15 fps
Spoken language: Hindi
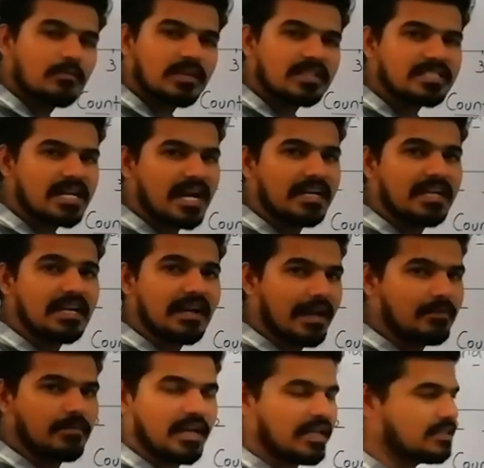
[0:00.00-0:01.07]
हमने स्टैंडिंग
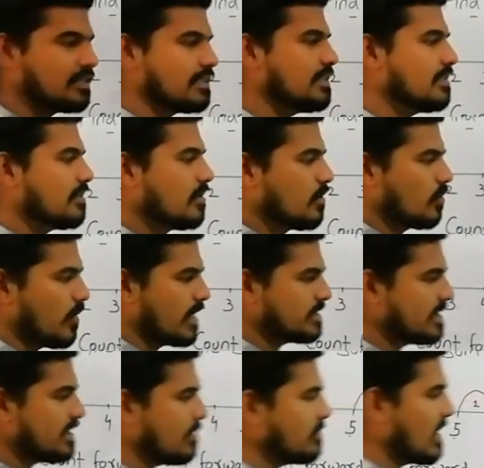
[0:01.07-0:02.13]
लाइन बनाई थी
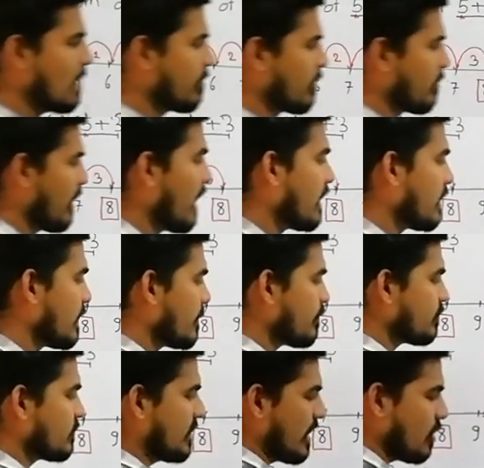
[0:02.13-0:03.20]
वैसे हम यहां पर बनाएंगे
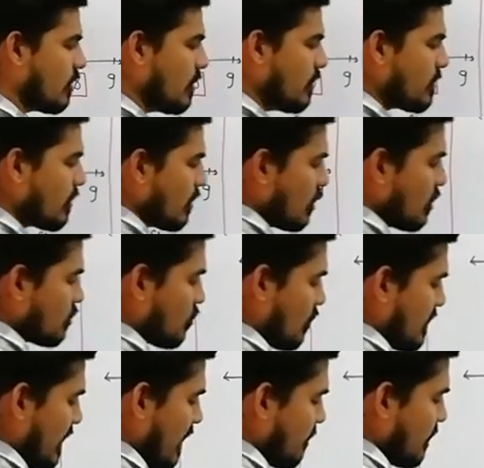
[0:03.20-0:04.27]
देखो तो
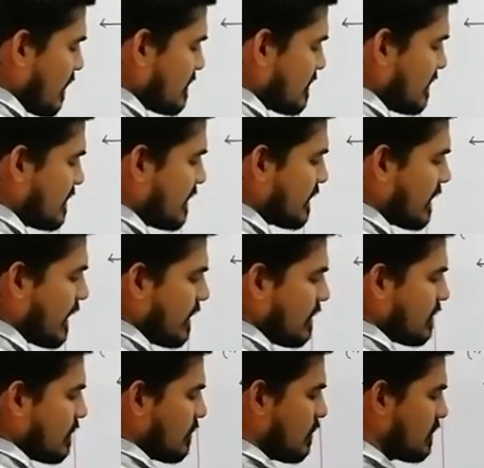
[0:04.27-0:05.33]
ये फर्स्ट डिजिट है
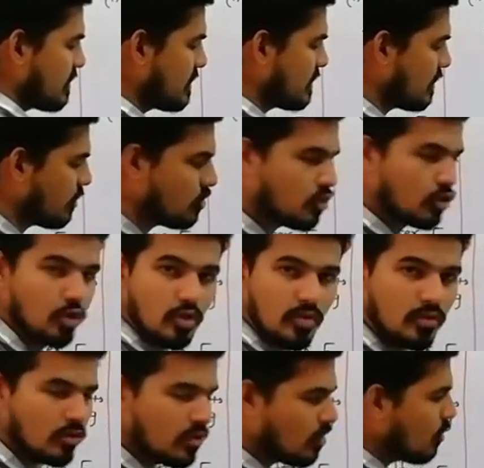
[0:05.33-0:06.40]
टू
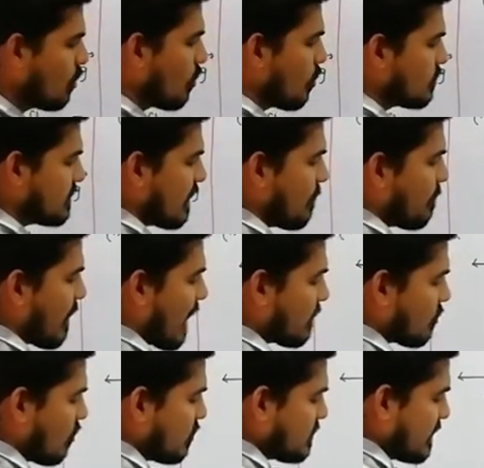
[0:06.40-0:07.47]
उसके
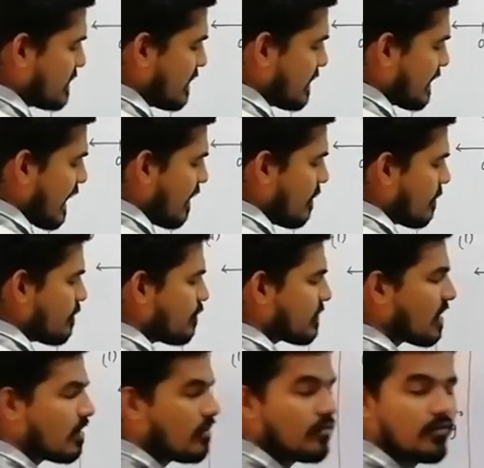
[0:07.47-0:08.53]
बाद कौन सी डिजिट है
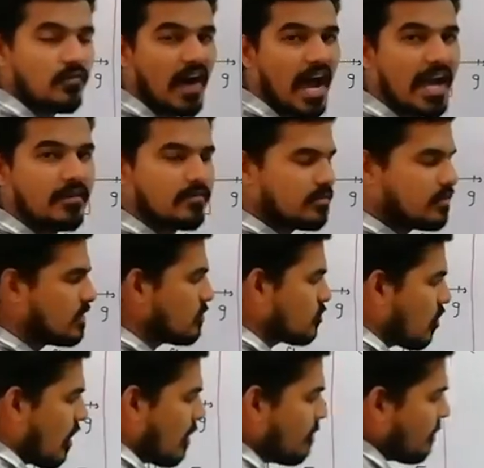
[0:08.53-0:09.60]
फाइव
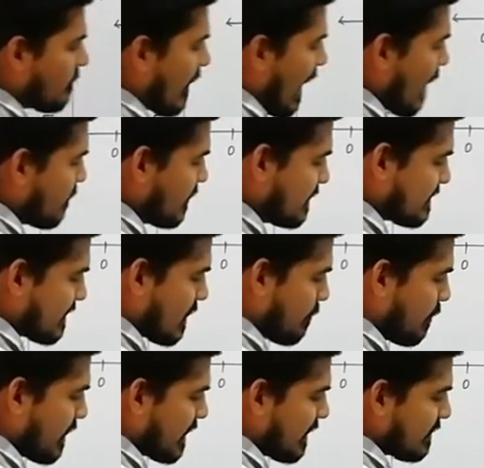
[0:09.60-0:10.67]
तो हम फाइव की जगह
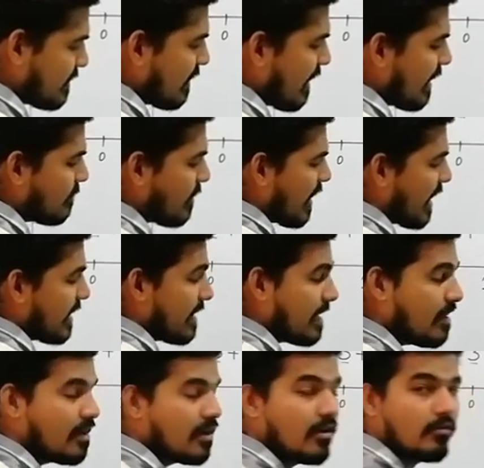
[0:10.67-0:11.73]
पर कितनी लाइन
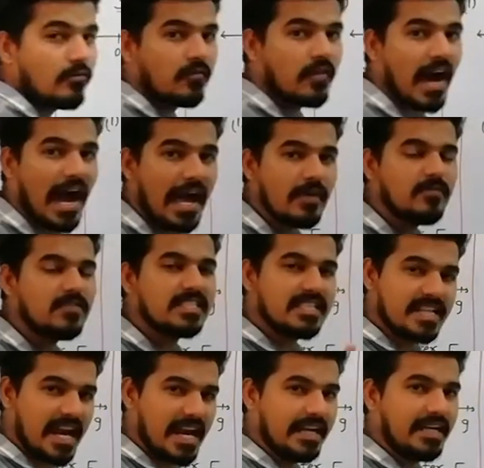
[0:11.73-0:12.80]
बनाएंगे फाइव
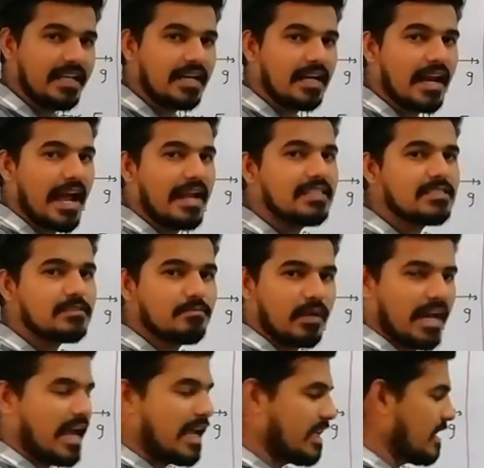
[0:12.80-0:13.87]
स्टैंडिंग लाइन्स
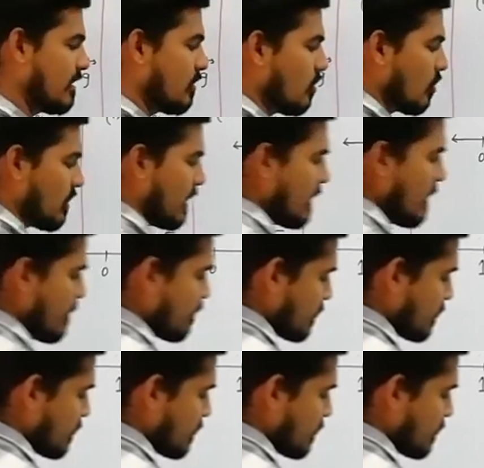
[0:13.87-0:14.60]
बनाएंगे ओके